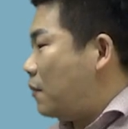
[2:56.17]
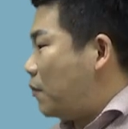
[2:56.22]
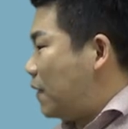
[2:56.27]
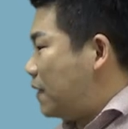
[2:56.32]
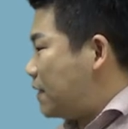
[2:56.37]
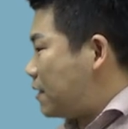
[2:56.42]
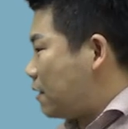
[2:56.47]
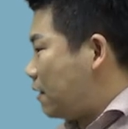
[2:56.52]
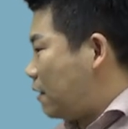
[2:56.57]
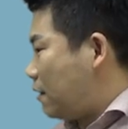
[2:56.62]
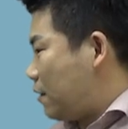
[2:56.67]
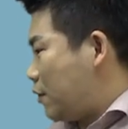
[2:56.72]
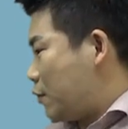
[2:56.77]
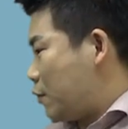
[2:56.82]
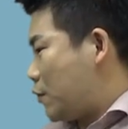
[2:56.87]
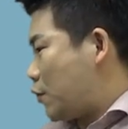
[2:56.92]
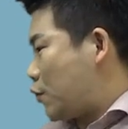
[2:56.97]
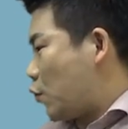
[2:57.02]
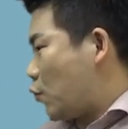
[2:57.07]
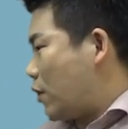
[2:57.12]
먼저
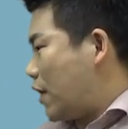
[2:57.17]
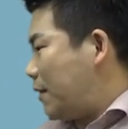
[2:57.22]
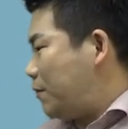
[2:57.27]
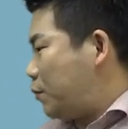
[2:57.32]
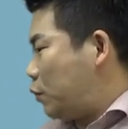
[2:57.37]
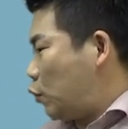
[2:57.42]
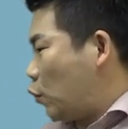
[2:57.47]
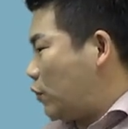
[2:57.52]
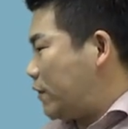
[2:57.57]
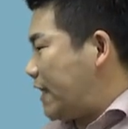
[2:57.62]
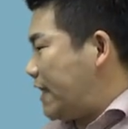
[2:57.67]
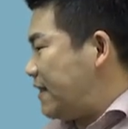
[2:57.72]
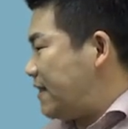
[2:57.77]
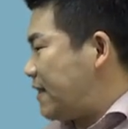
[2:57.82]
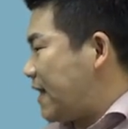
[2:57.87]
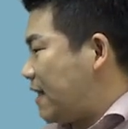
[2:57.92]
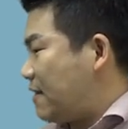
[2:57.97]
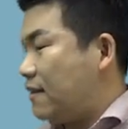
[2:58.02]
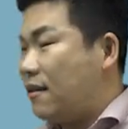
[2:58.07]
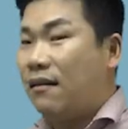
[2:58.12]

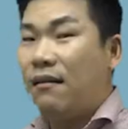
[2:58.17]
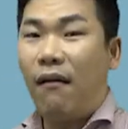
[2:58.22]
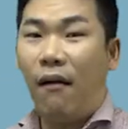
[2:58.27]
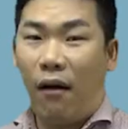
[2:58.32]
종합부동산세를